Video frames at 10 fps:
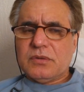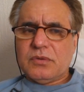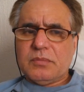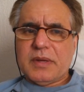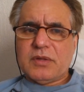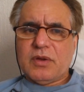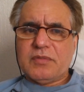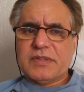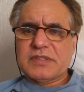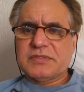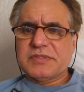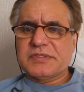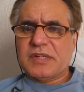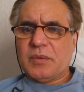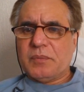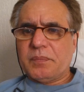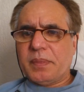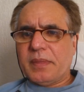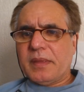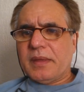Uma nova divisão
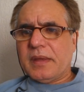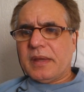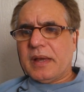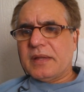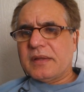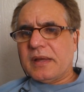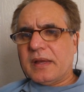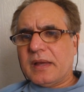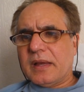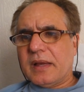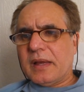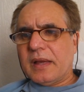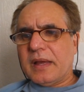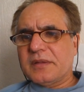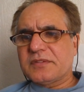há